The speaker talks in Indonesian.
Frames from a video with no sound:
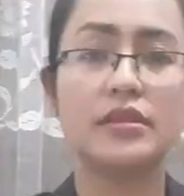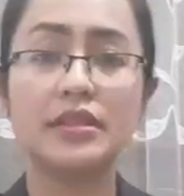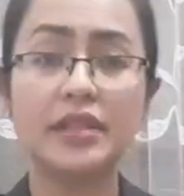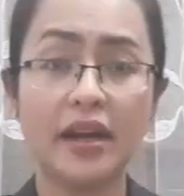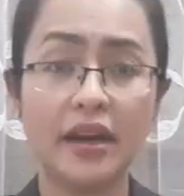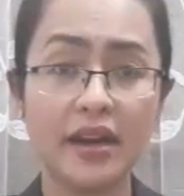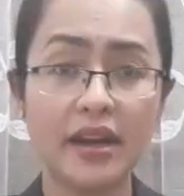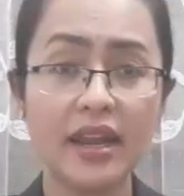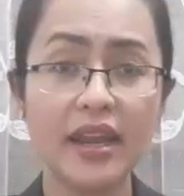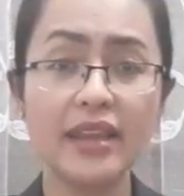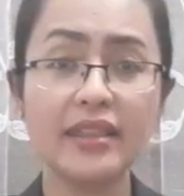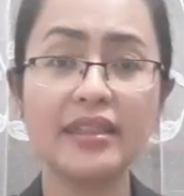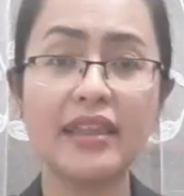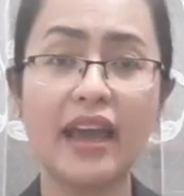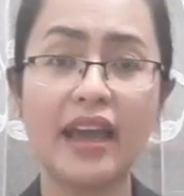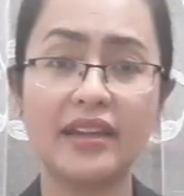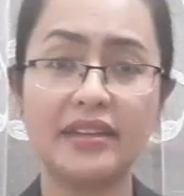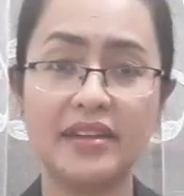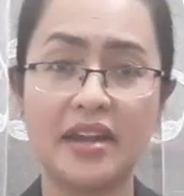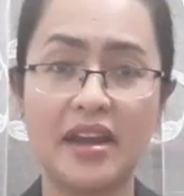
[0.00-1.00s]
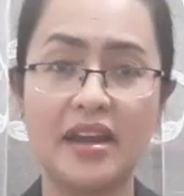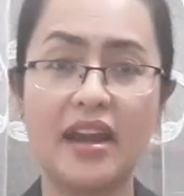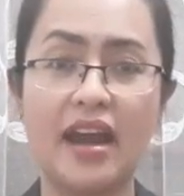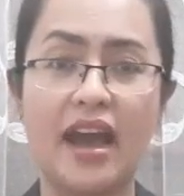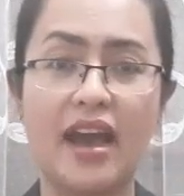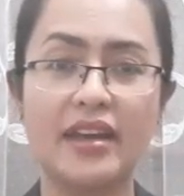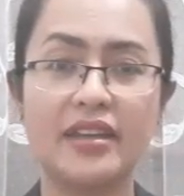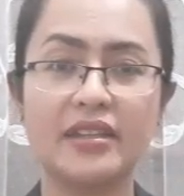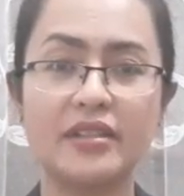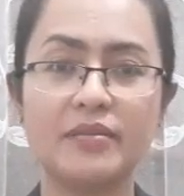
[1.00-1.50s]
Cerita enda
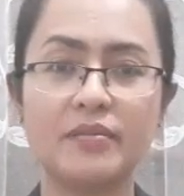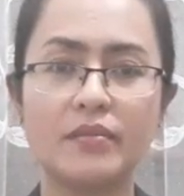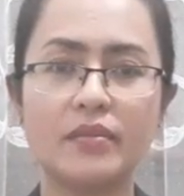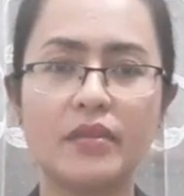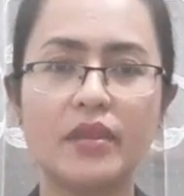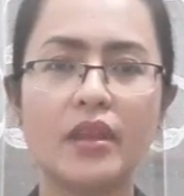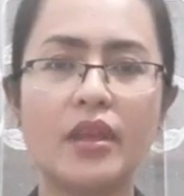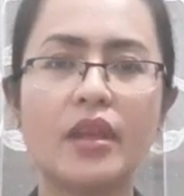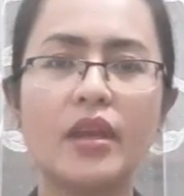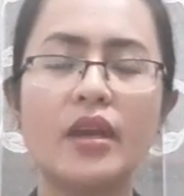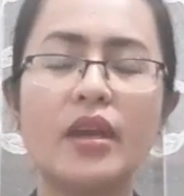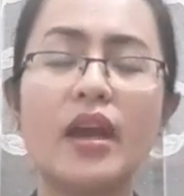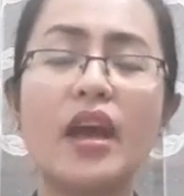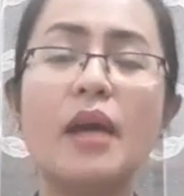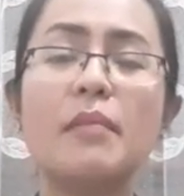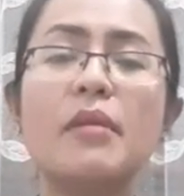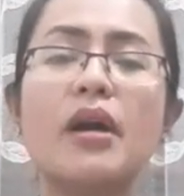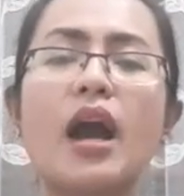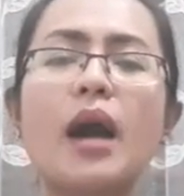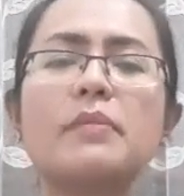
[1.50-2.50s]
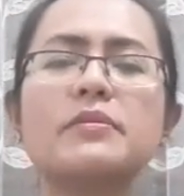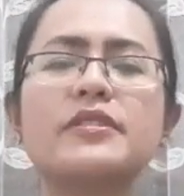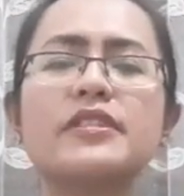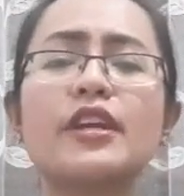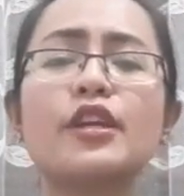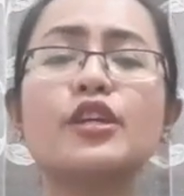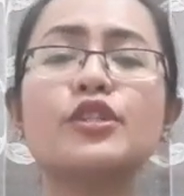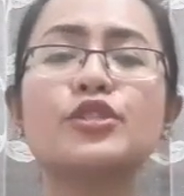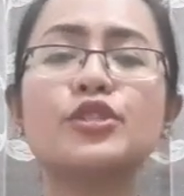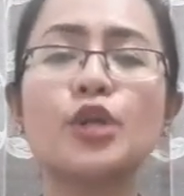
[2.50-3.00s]
dai. Emak
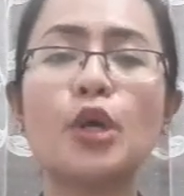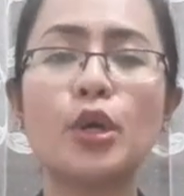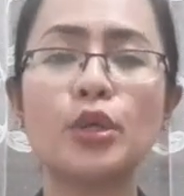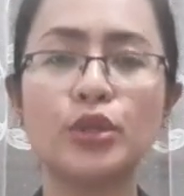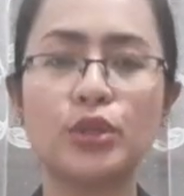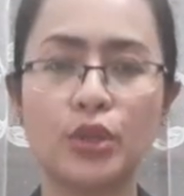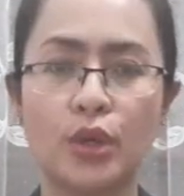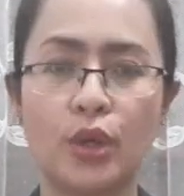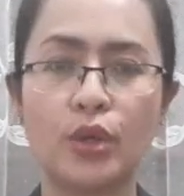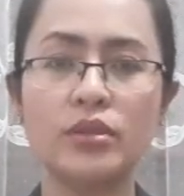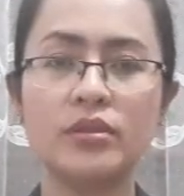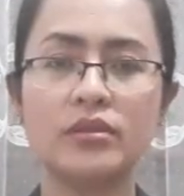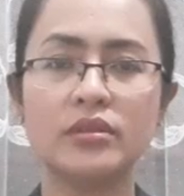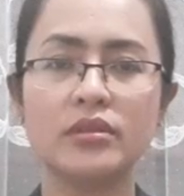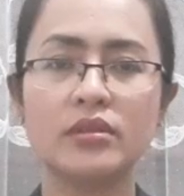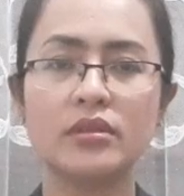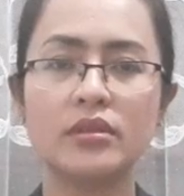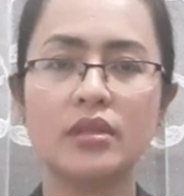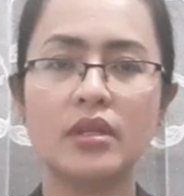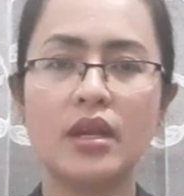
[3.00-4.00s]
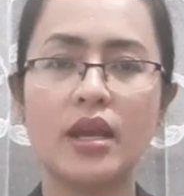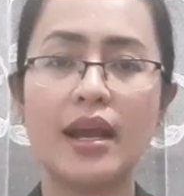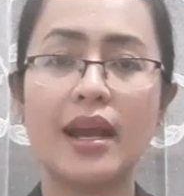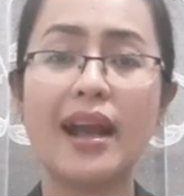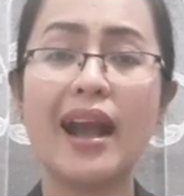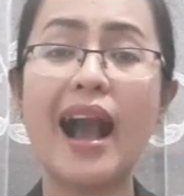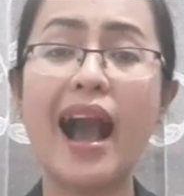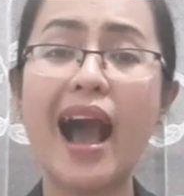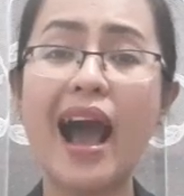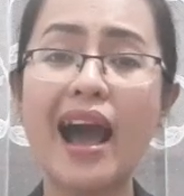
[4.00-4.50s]
kapsado contoh.
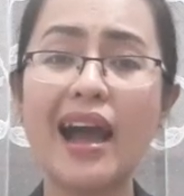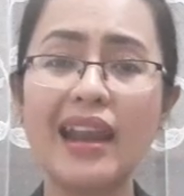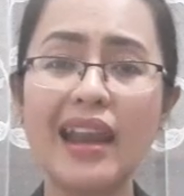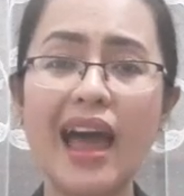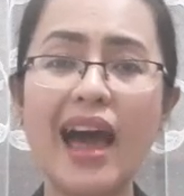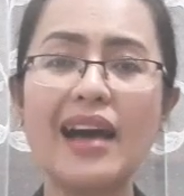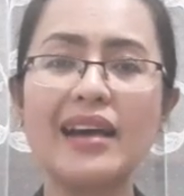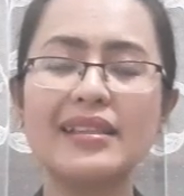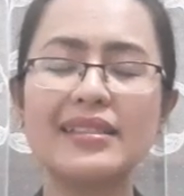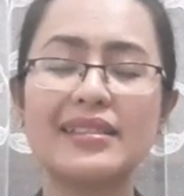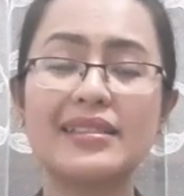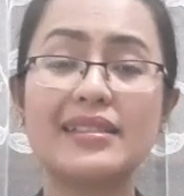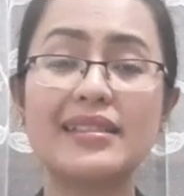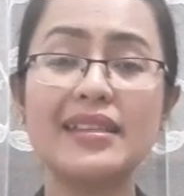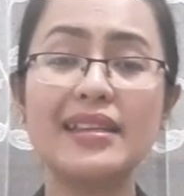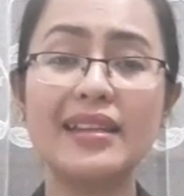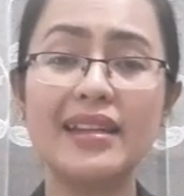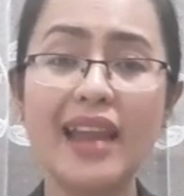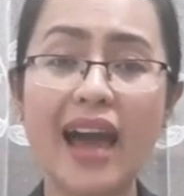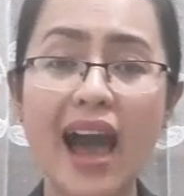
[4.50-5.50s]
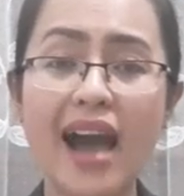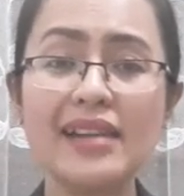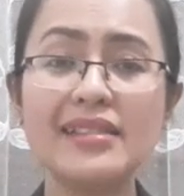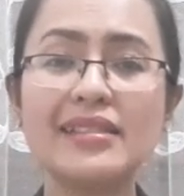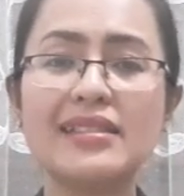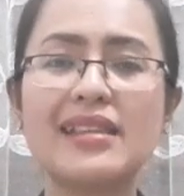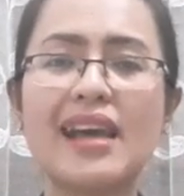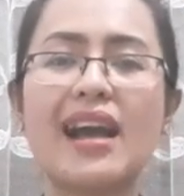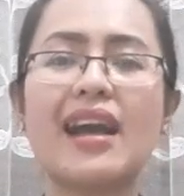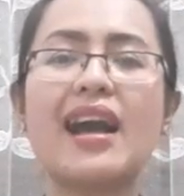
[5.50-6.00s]
Kala
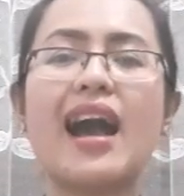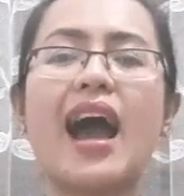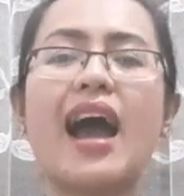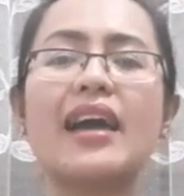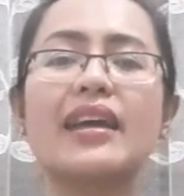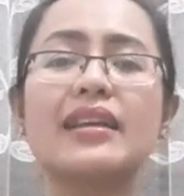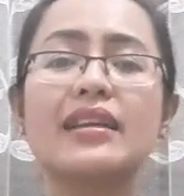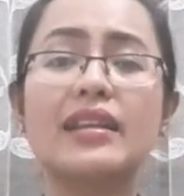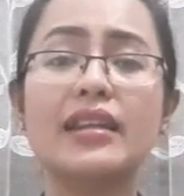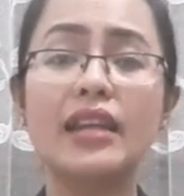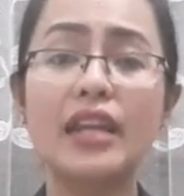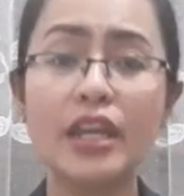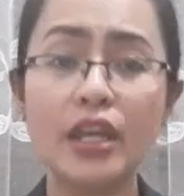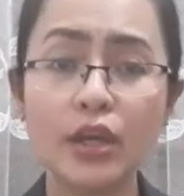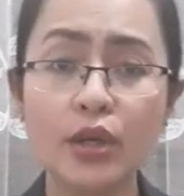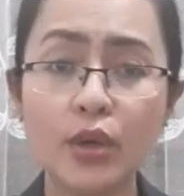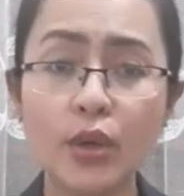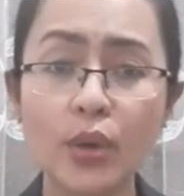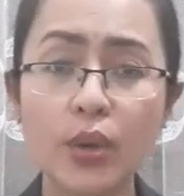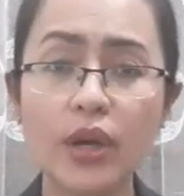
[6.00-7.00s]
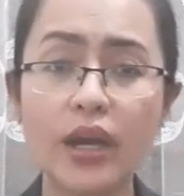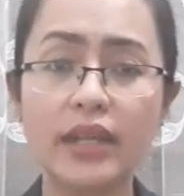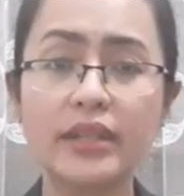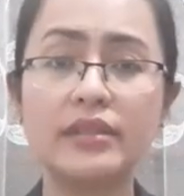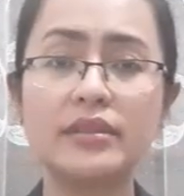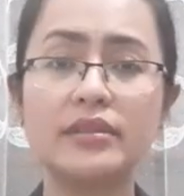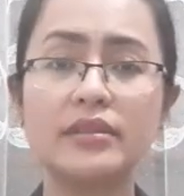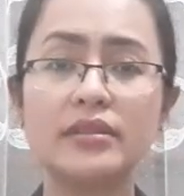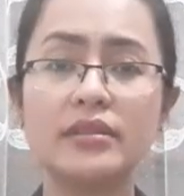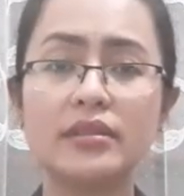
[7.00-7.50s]
silan jagai
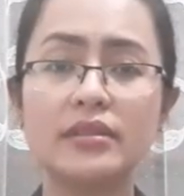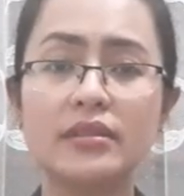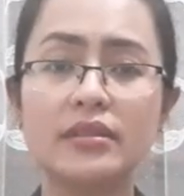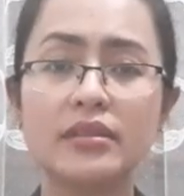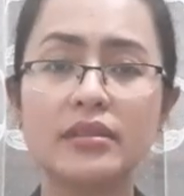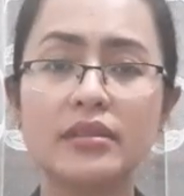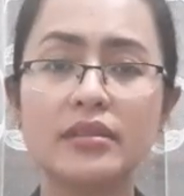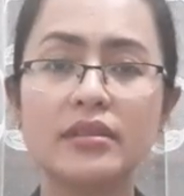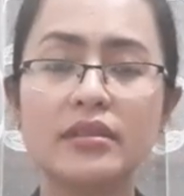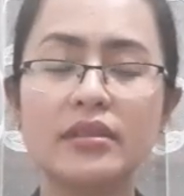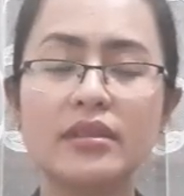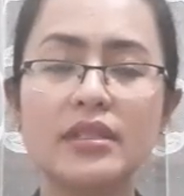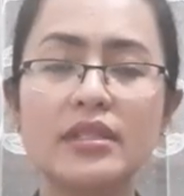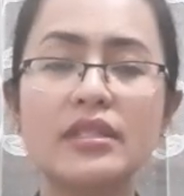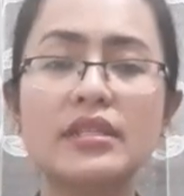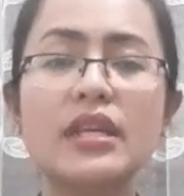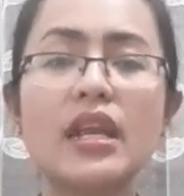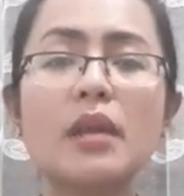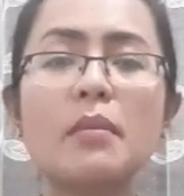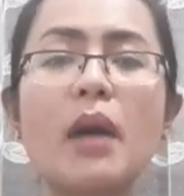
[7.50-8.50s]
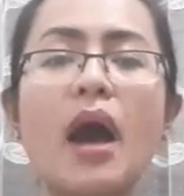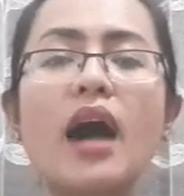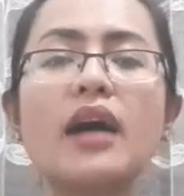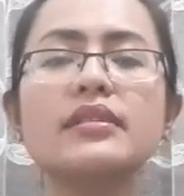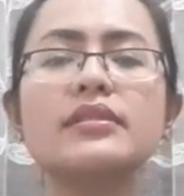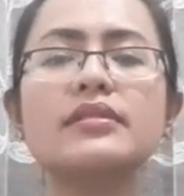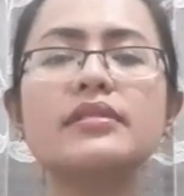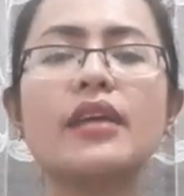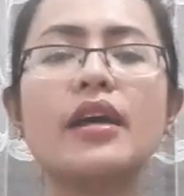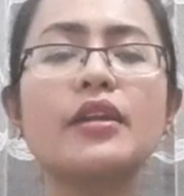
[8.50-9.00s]
lingkungan.
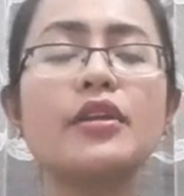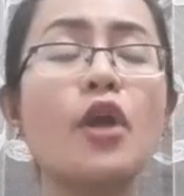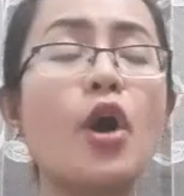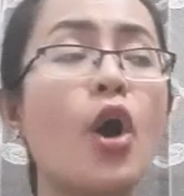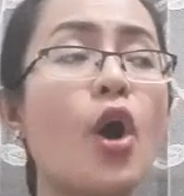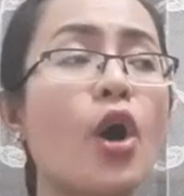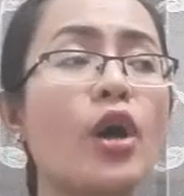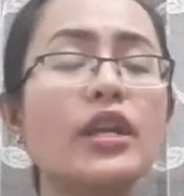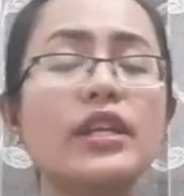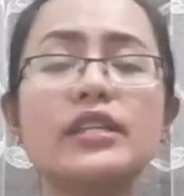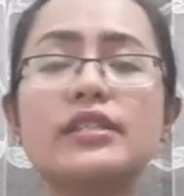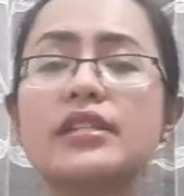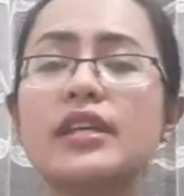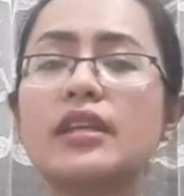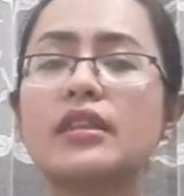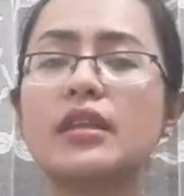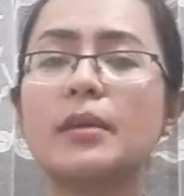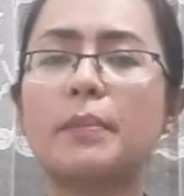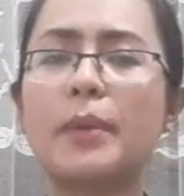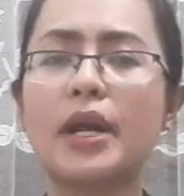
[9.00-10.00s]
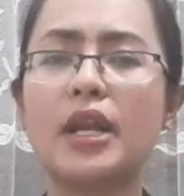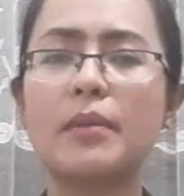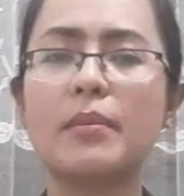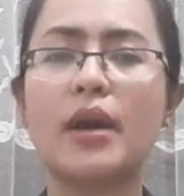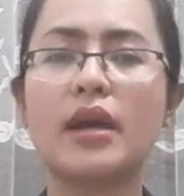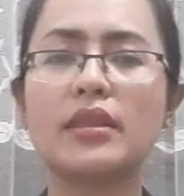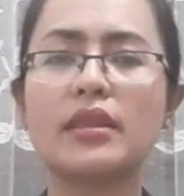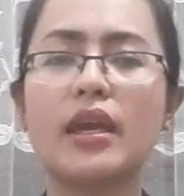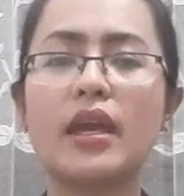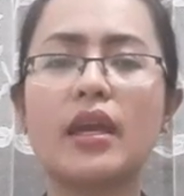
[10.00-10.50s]
Sirbahan cadoni si tepadi
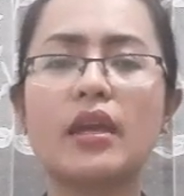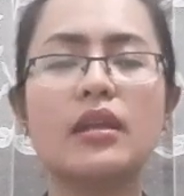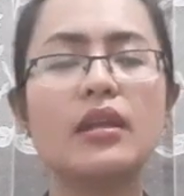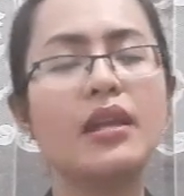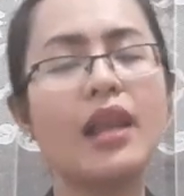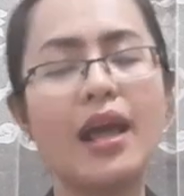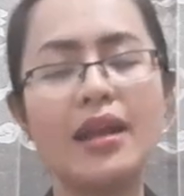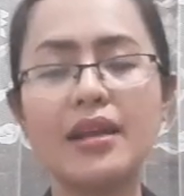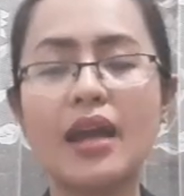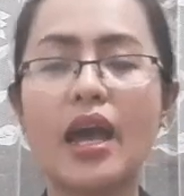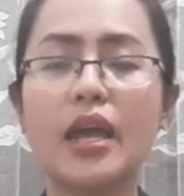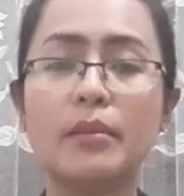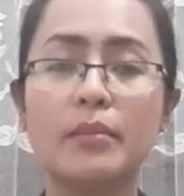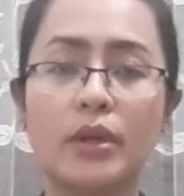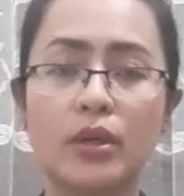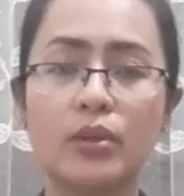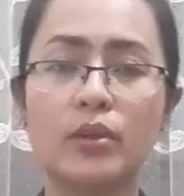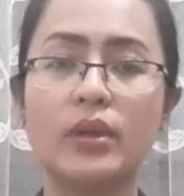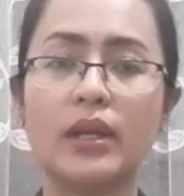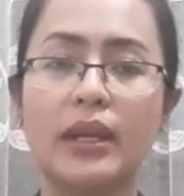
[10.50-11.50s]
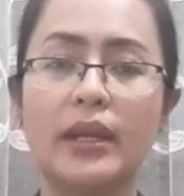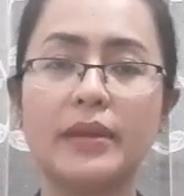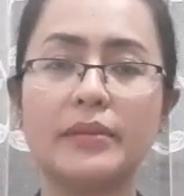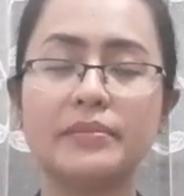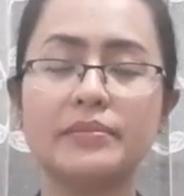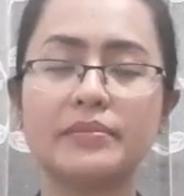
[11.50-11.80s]
bata eh lanai mahuli.